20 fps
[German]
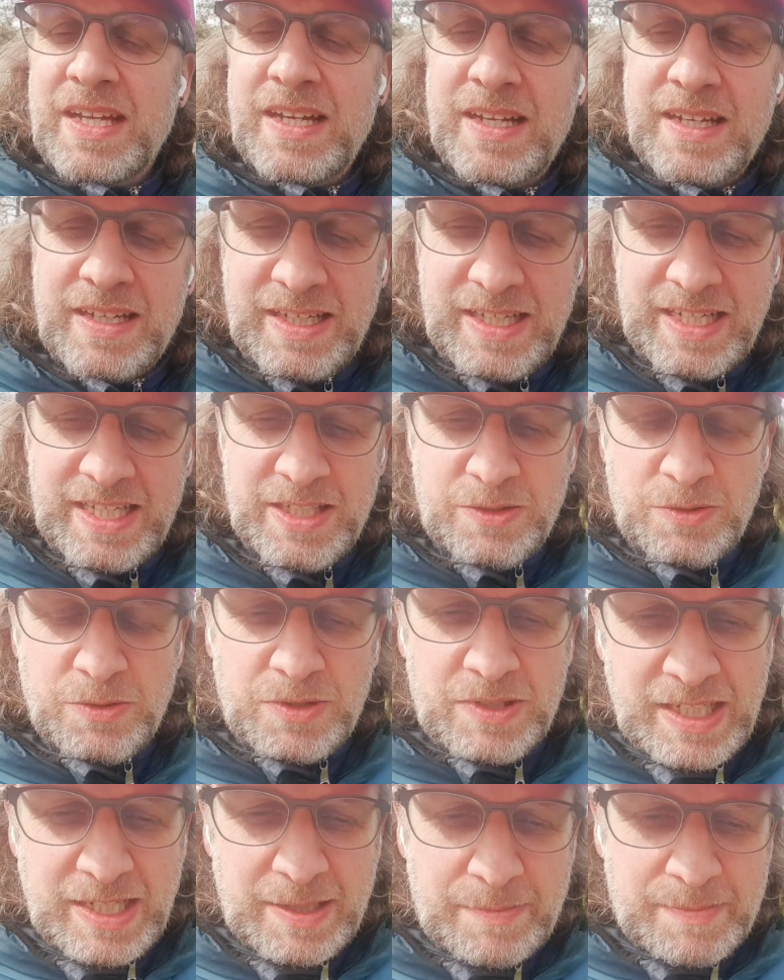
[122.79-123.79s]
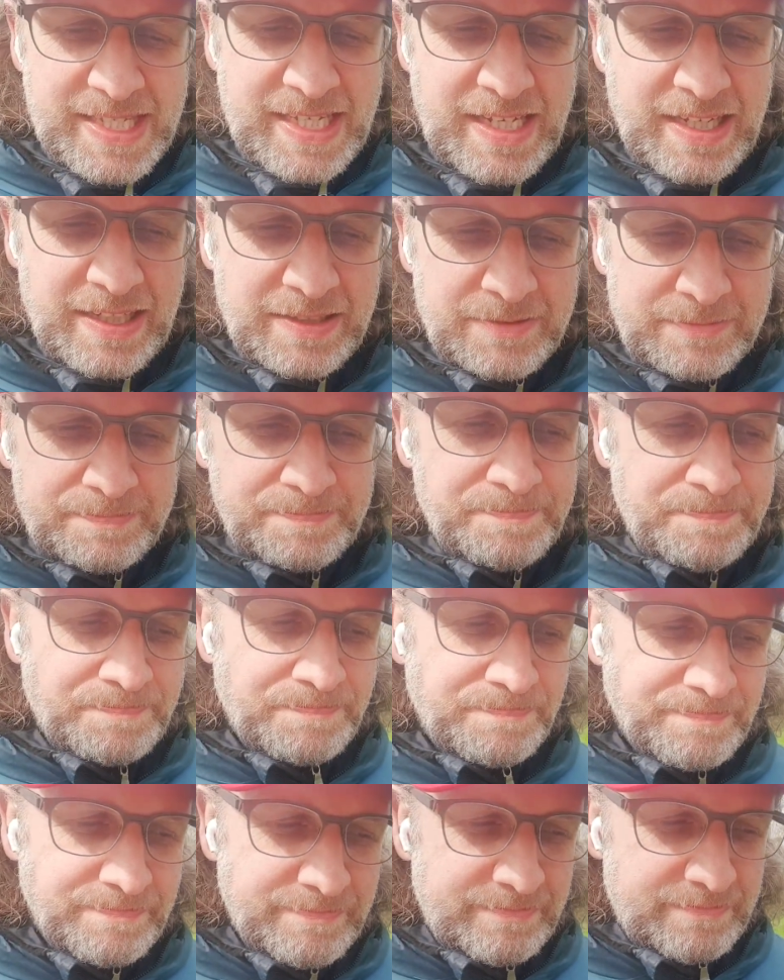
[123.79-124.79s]
Äh, in Jugendamtssachen
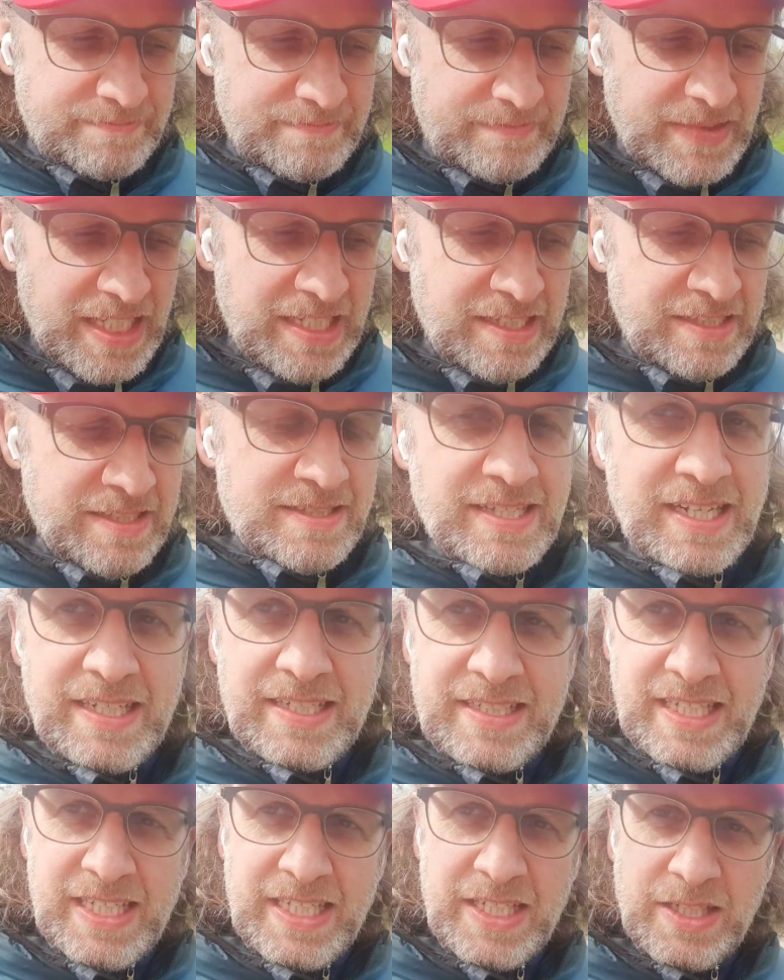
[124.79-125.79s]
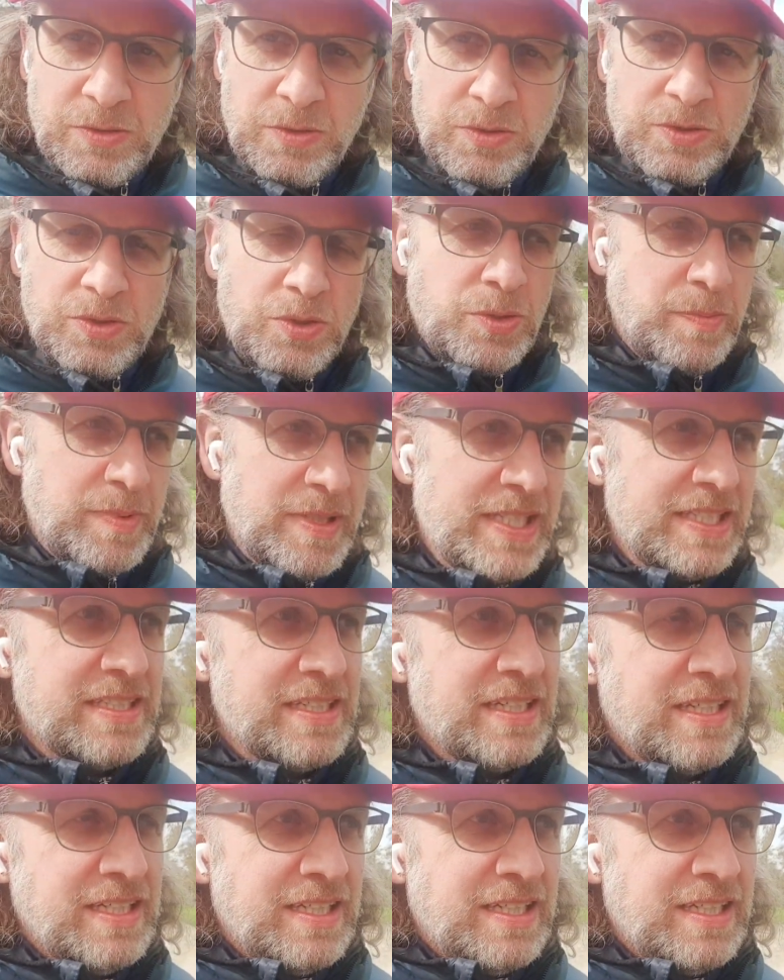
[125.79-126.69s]
ist es eigentlich eher unüblich.